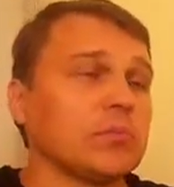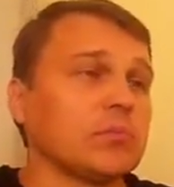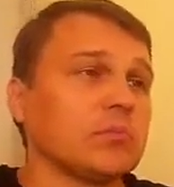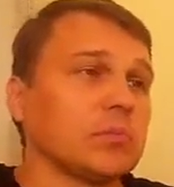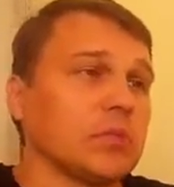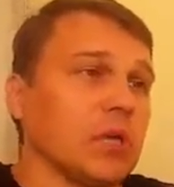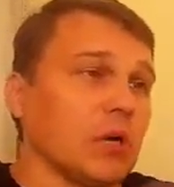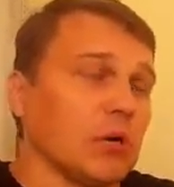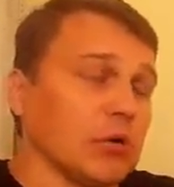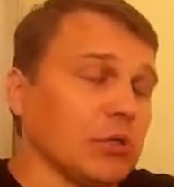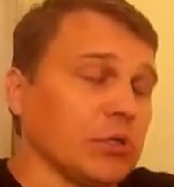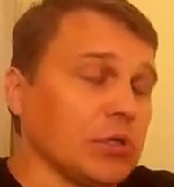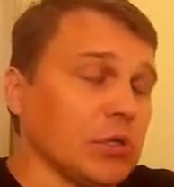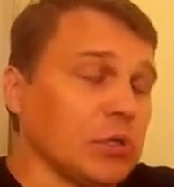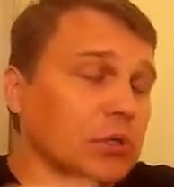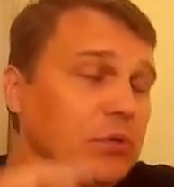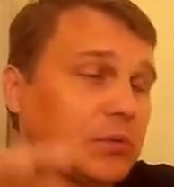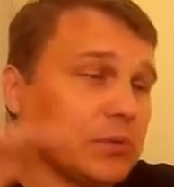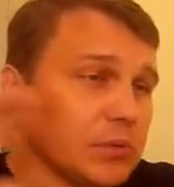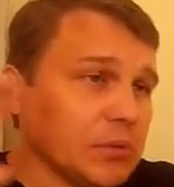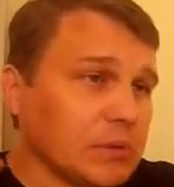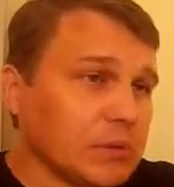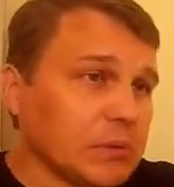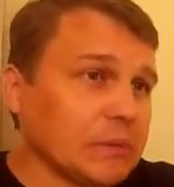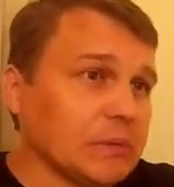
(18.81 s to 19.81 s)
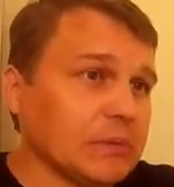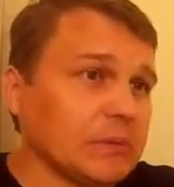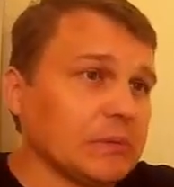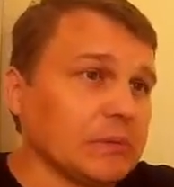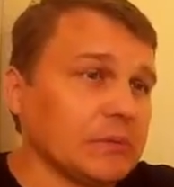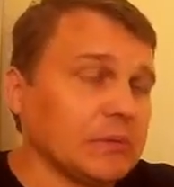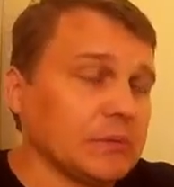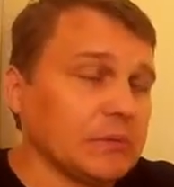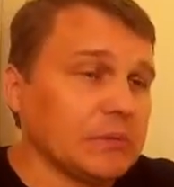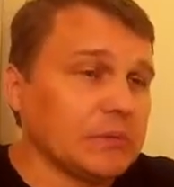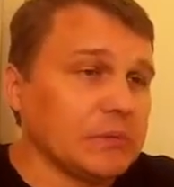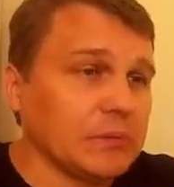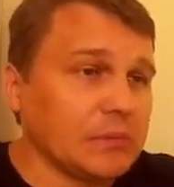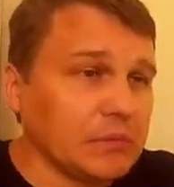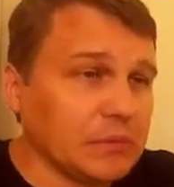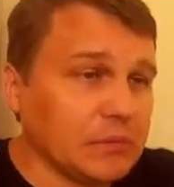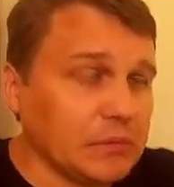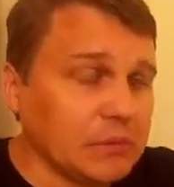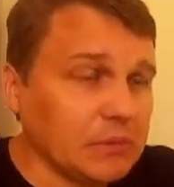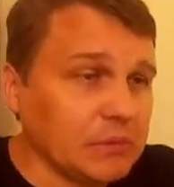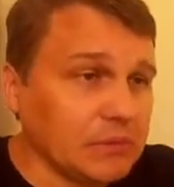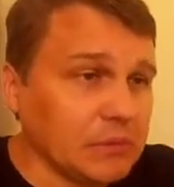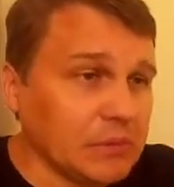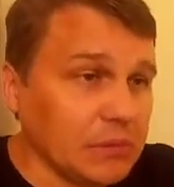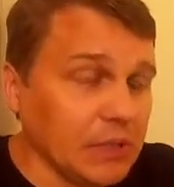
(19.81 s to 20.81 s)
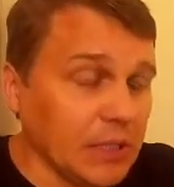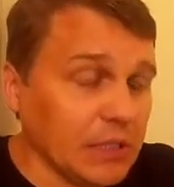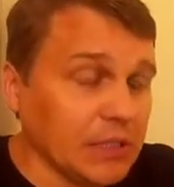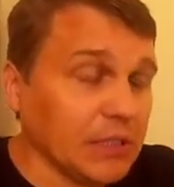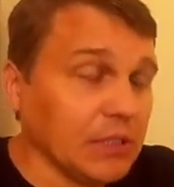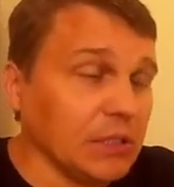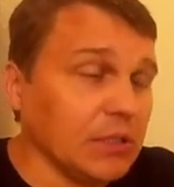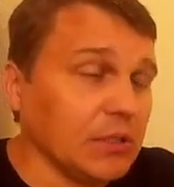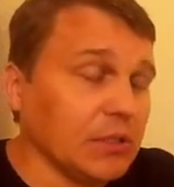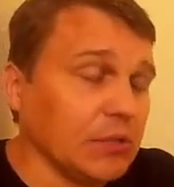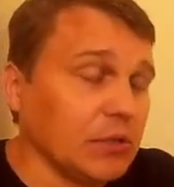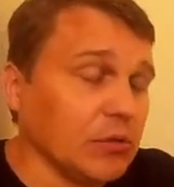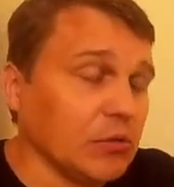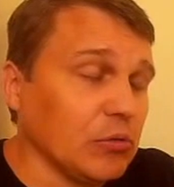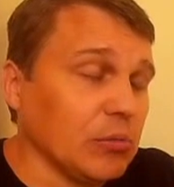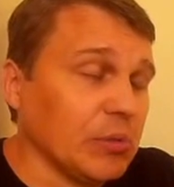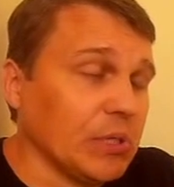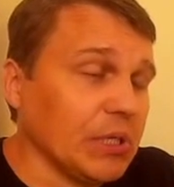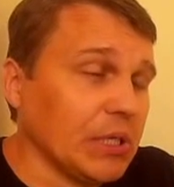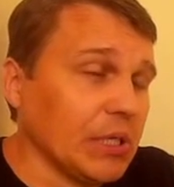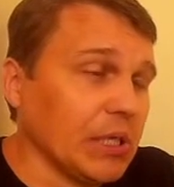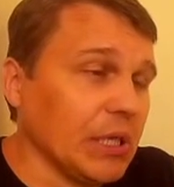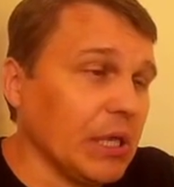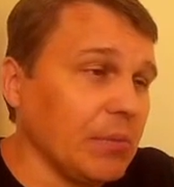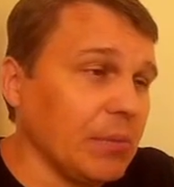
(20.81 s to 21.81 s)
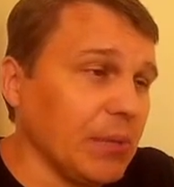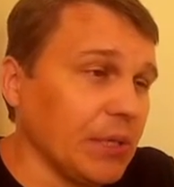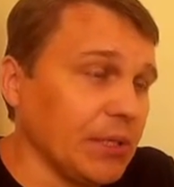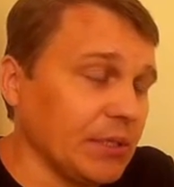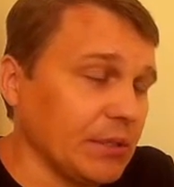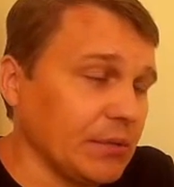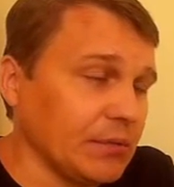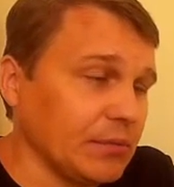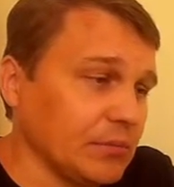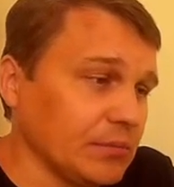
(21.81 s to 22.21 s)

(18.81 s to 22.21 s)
какой-то один кубый километр.